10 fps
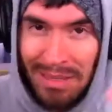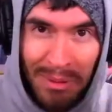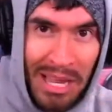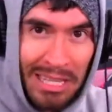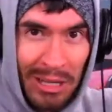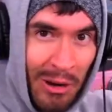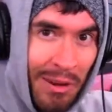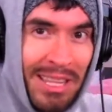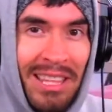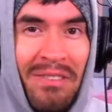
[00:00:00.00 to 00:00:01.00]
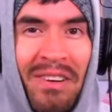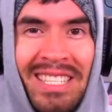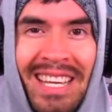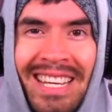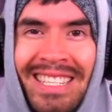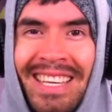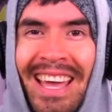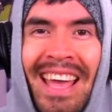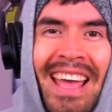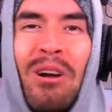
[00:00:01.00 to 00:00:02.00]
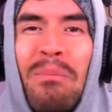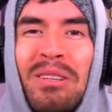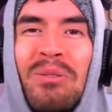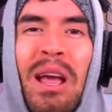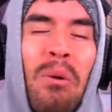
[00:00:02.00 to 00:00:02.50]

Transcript: vas a poder hacerlo bastante fácil. Así que si te compras